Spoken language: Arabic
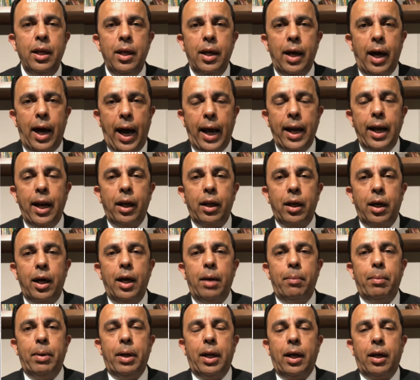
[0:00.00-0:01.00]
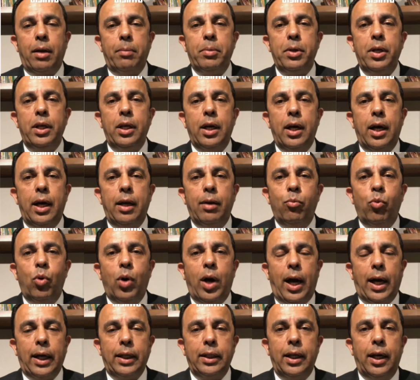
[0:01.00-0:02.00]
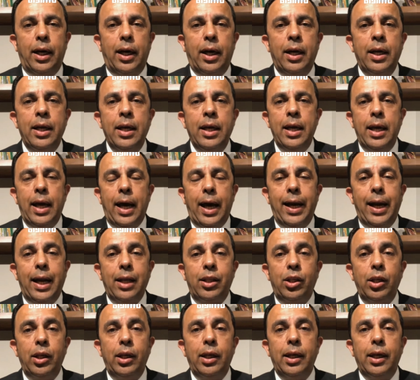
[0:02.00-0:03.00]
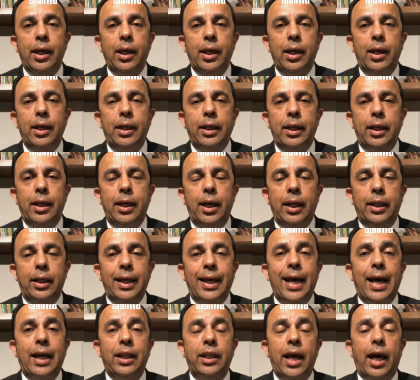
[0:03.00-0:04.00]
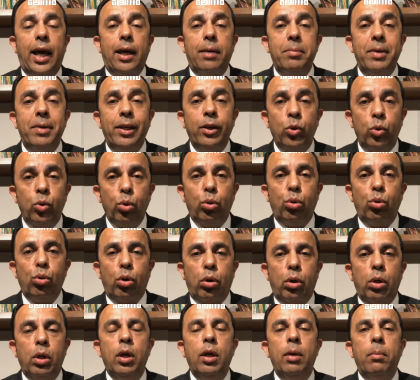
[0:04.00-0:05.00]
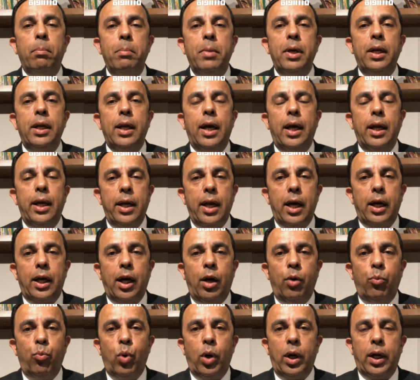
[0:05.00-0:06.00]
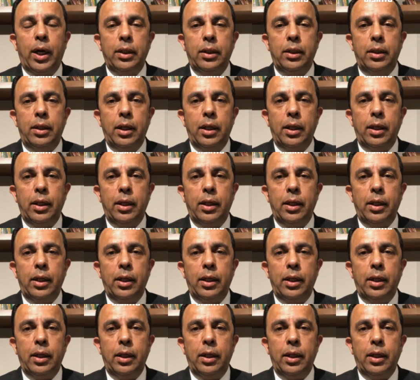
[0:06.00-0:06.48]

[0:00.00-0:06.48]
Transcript: على القائمه العربيه الموحده التي آه، لديها داعمين كثر من النقب وقد